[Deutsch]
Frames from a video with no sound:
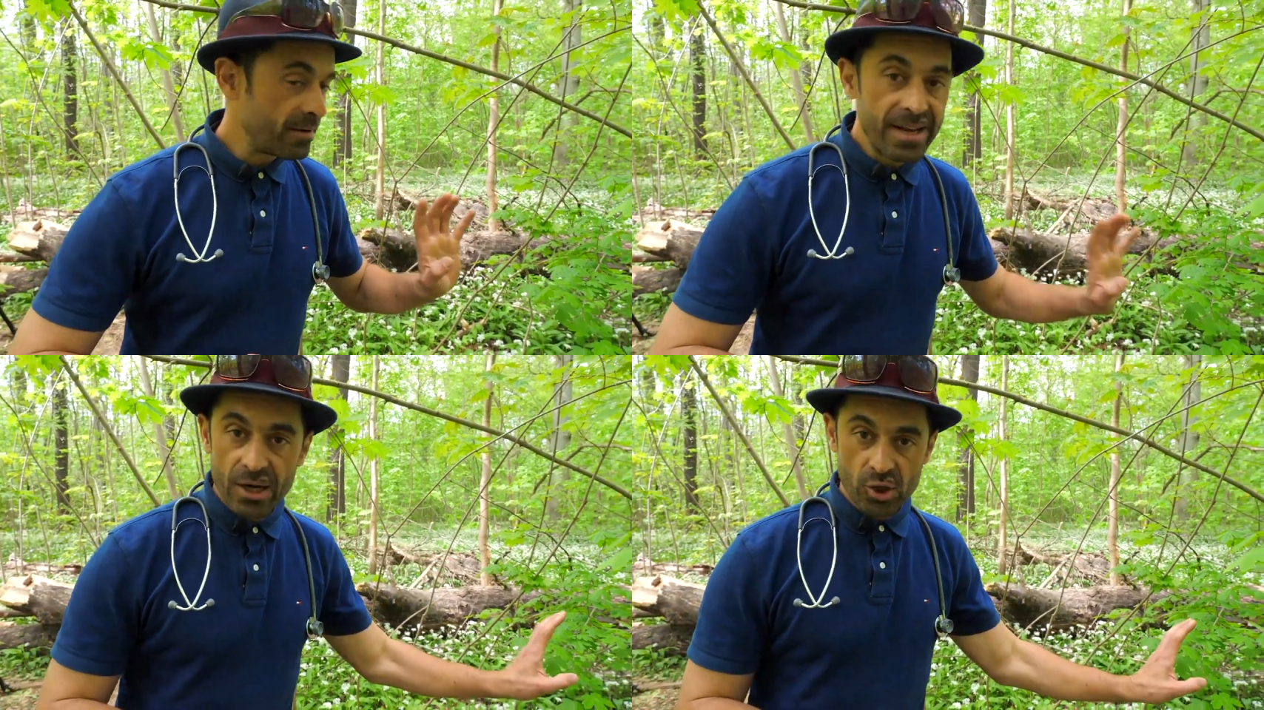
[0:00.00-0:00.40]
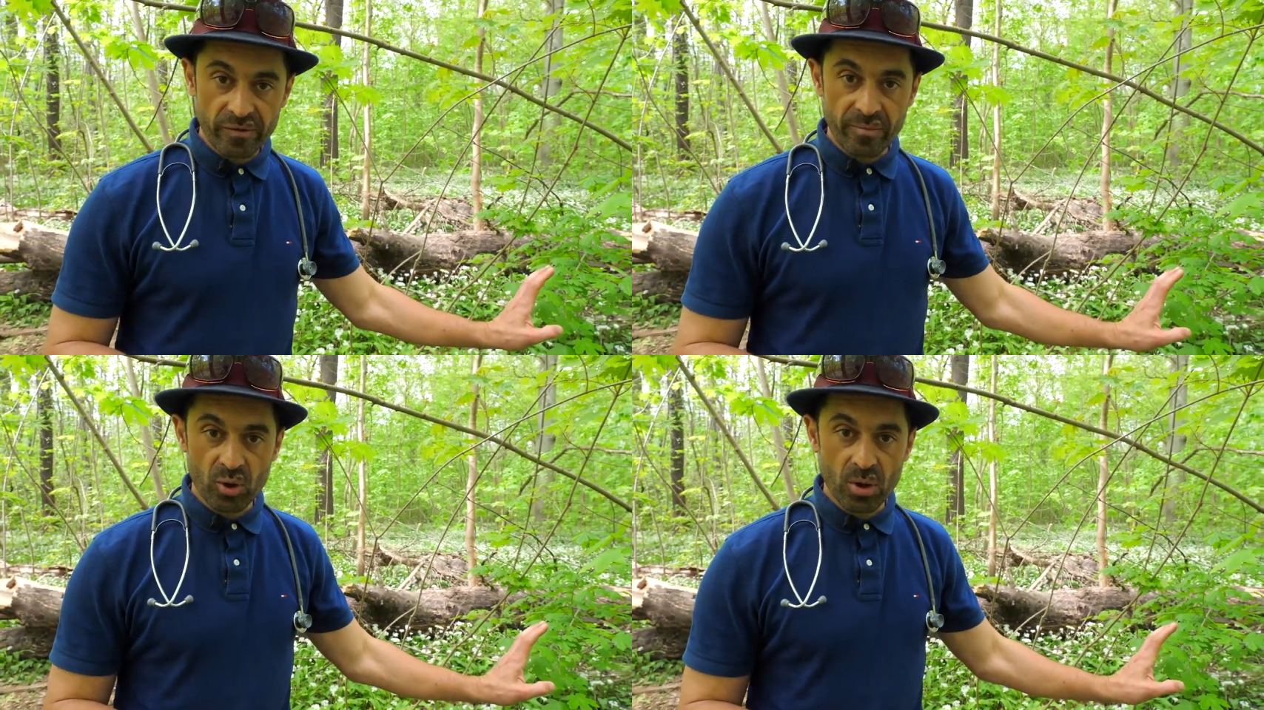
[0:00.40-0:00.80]

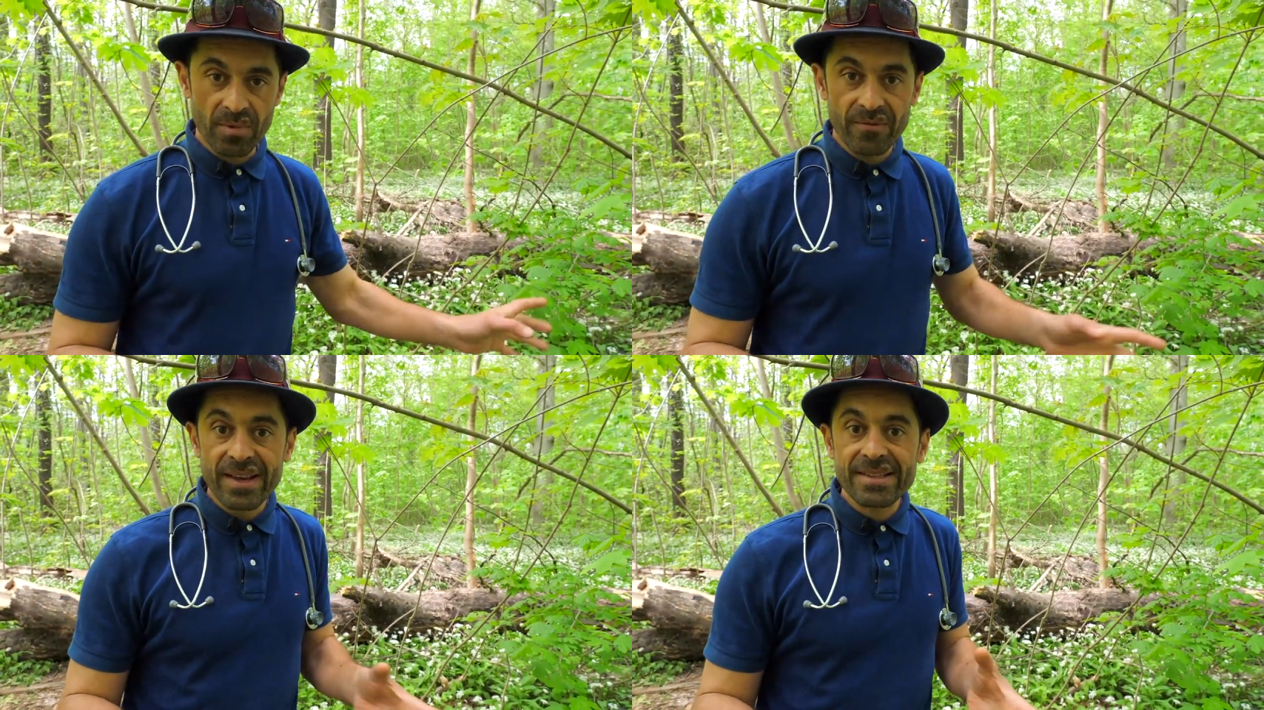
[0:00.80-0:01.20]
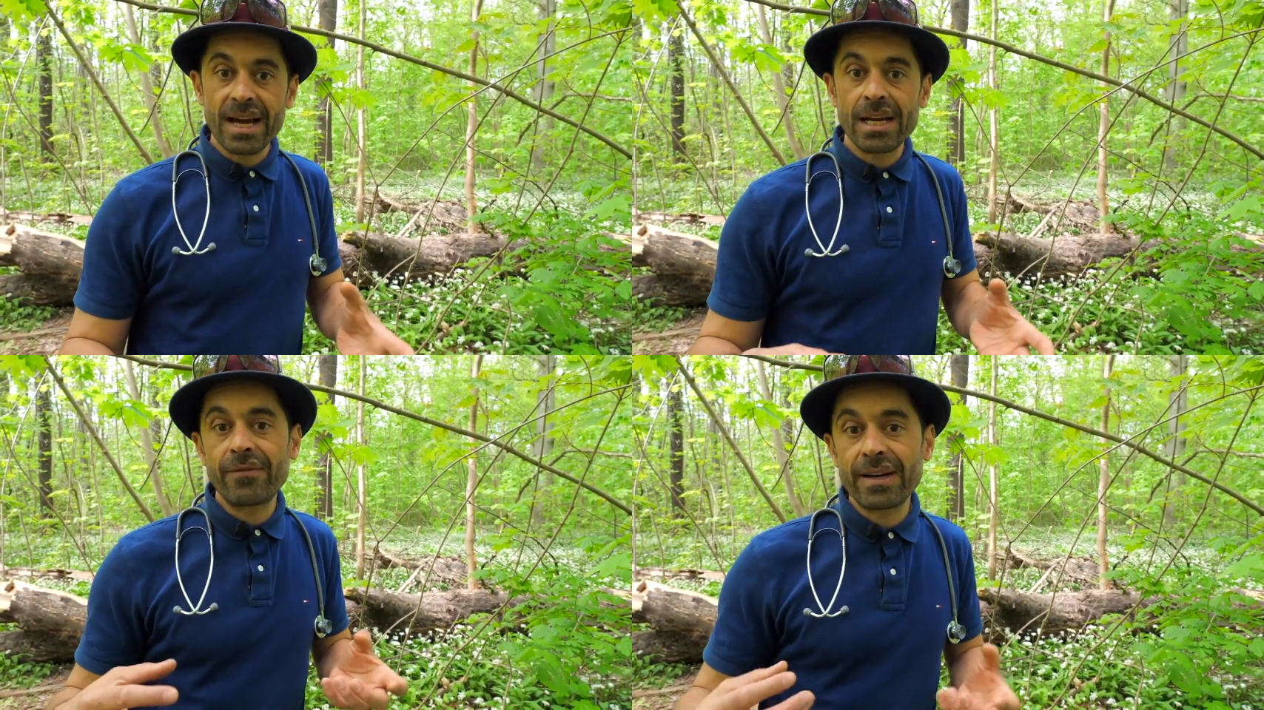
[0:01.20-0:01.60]
Nährstoffe bekommen, wenn
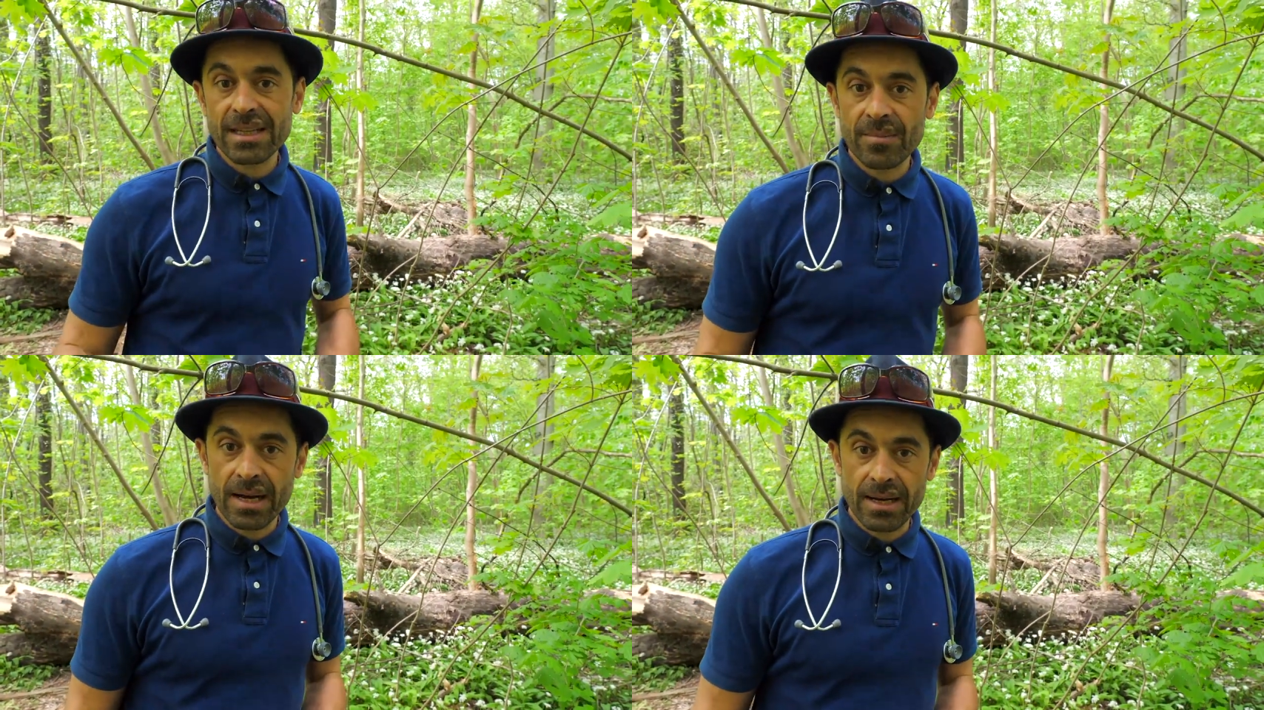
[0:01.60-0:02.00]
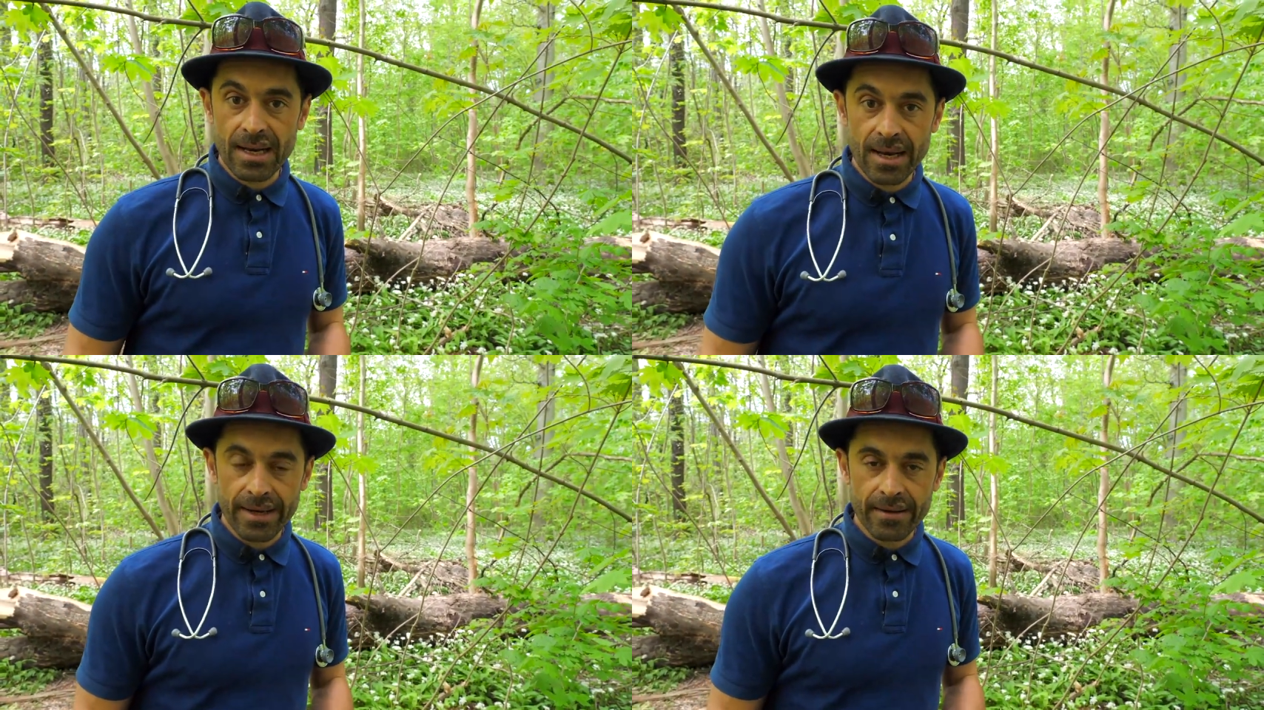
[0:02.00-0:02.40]
sie einen Wassermangel
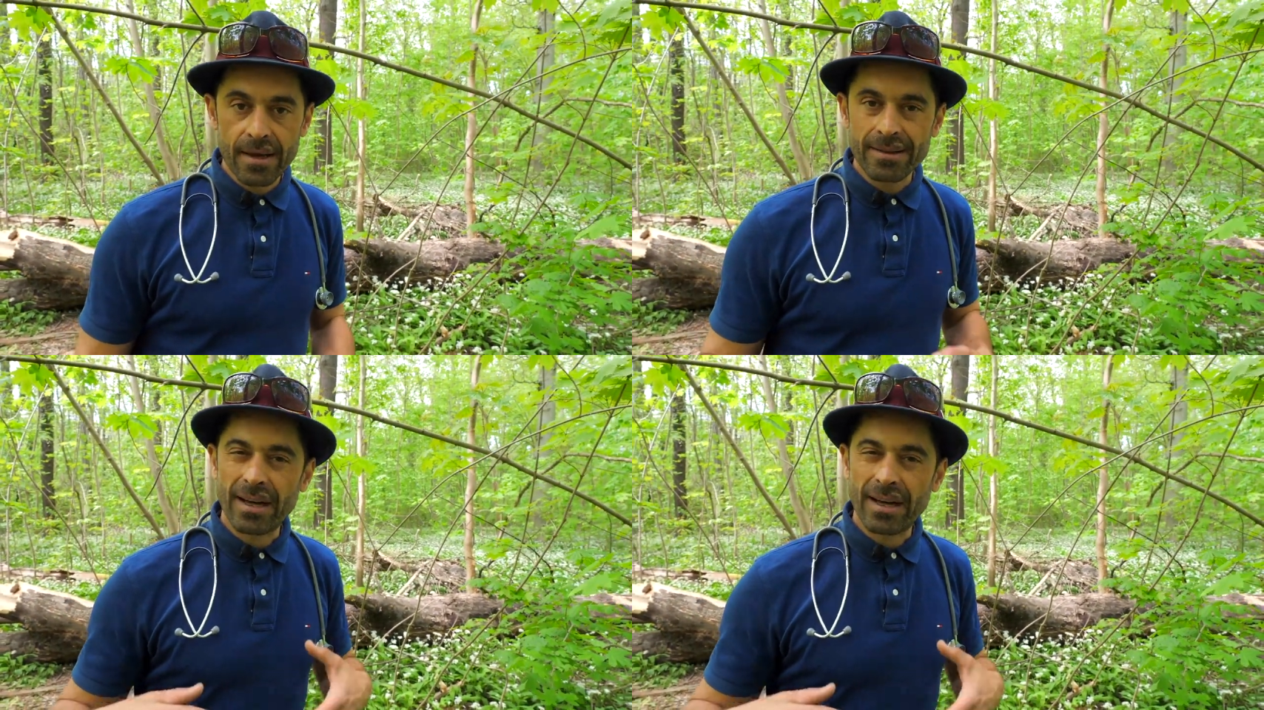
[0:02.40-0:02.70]
erleiden,